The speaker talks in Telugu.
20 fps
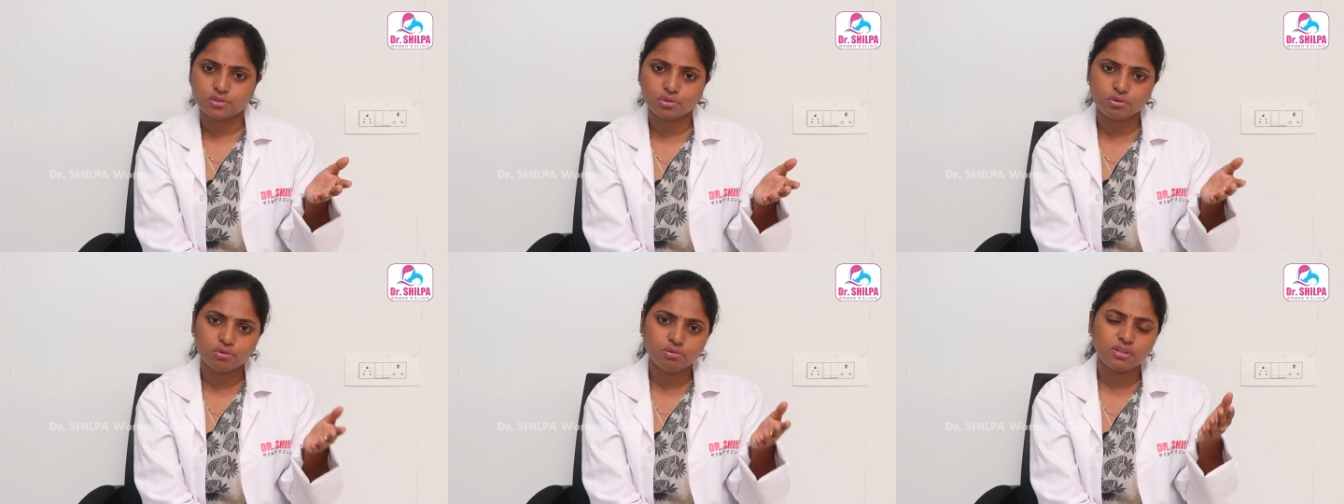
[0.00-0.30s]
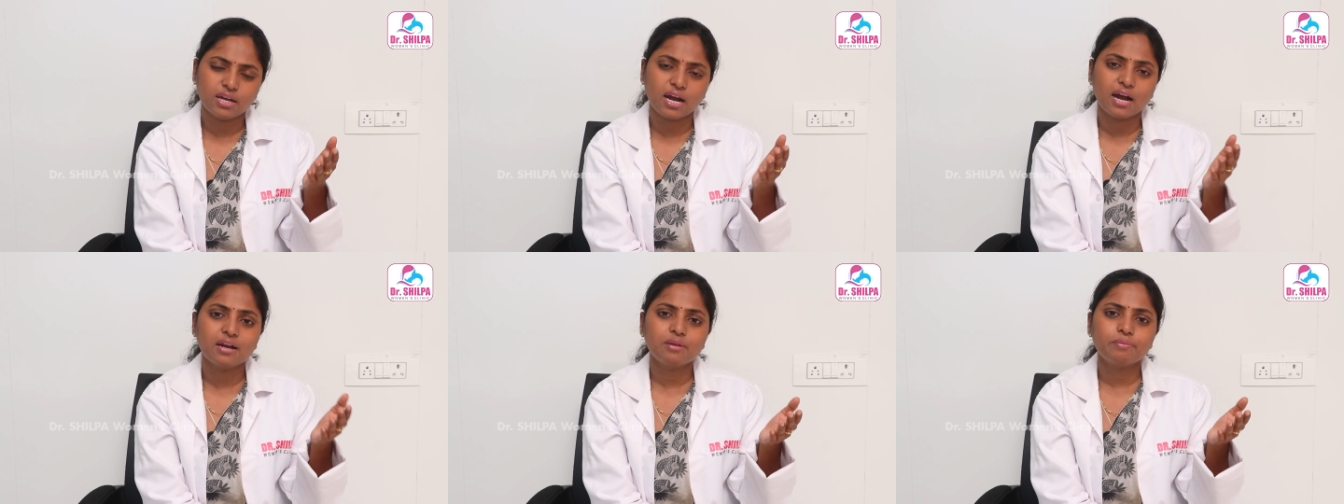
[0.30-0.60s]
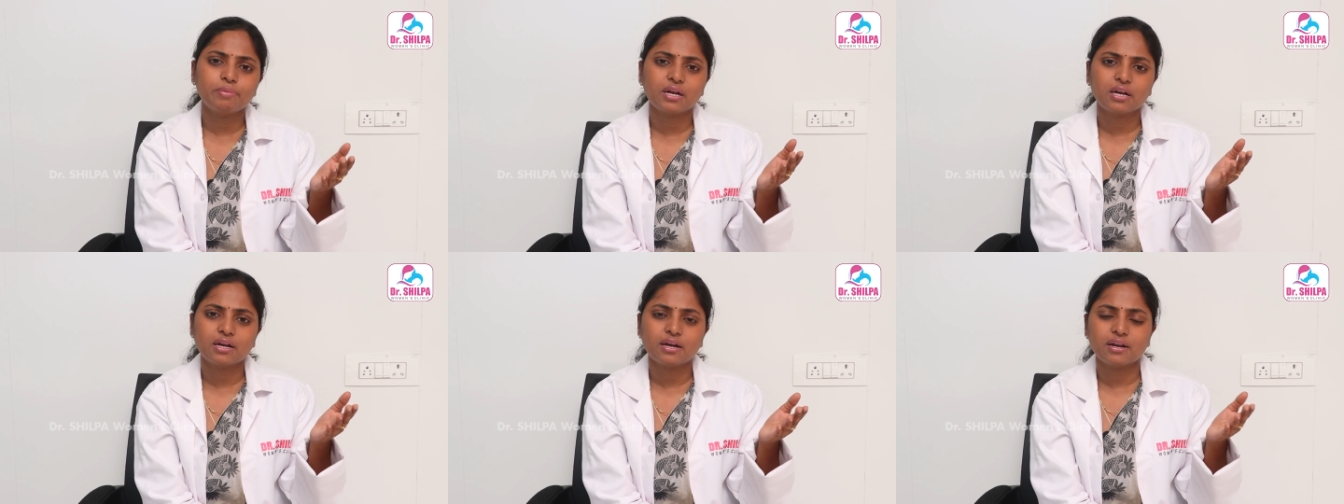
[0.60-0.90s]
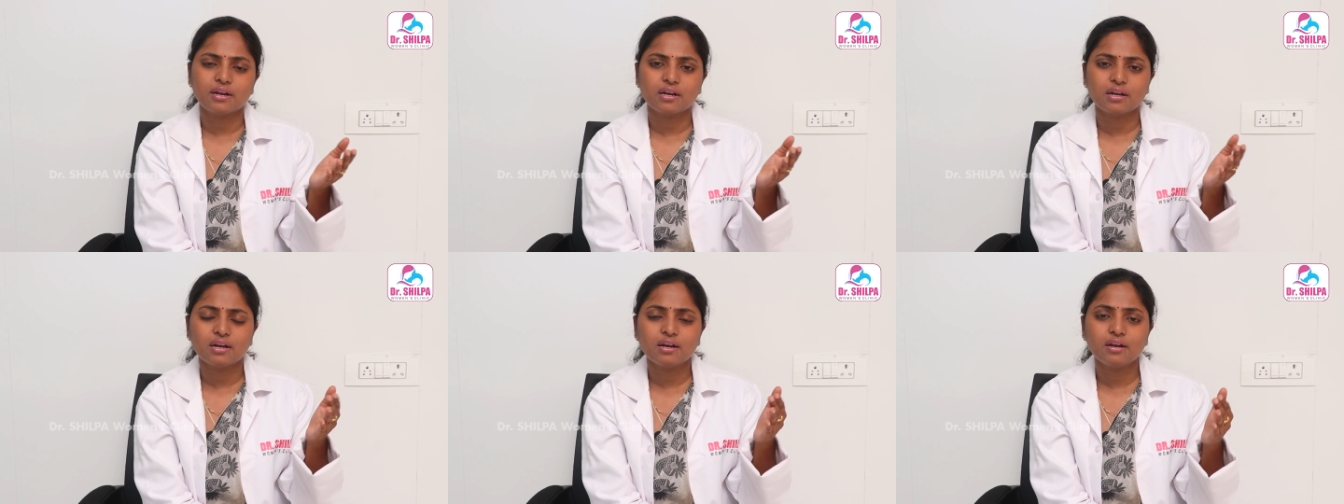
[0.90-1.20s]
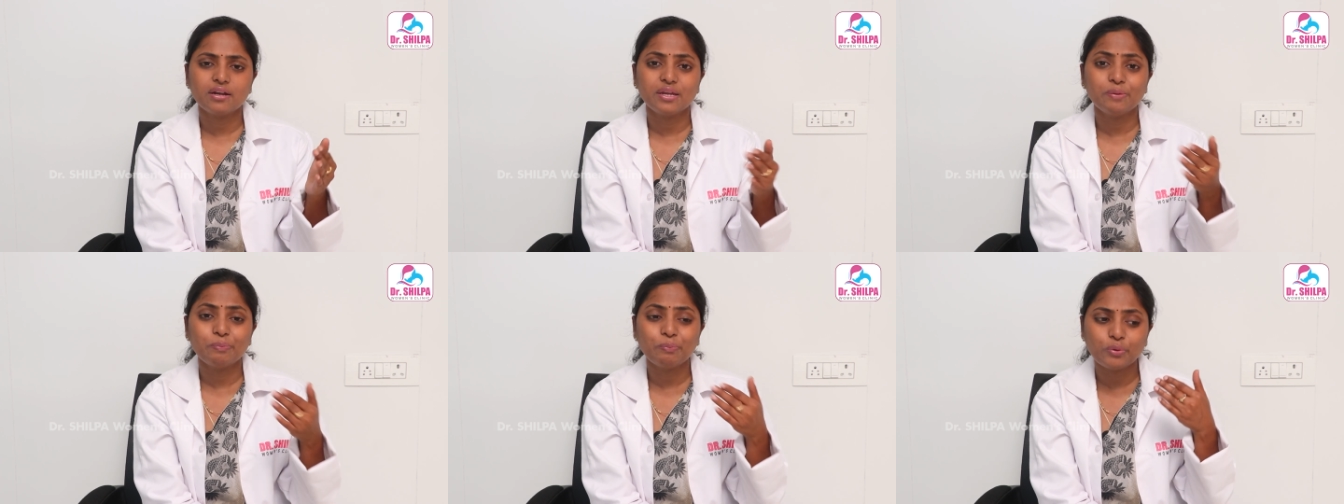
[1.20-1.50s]
సో దాని ప్రకారంగా
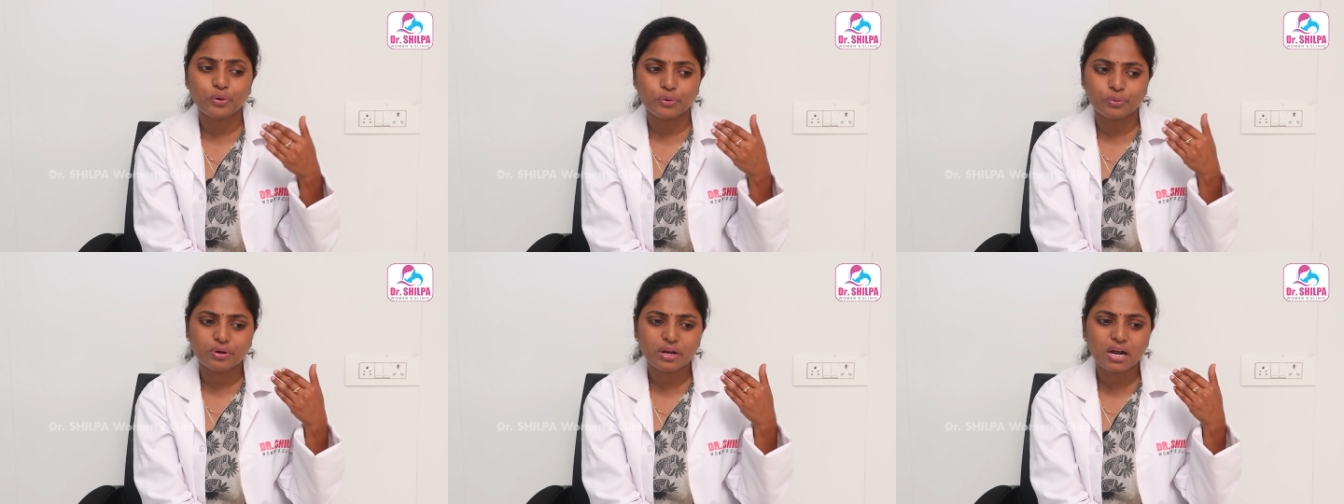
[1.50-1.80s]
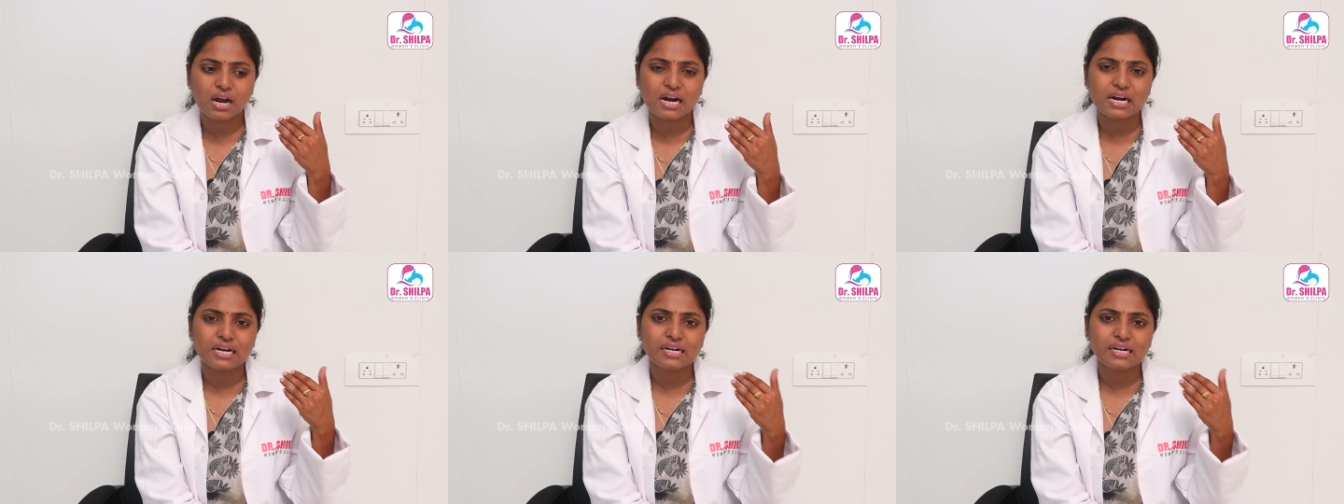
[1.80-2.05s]
ఇప్పుడున్న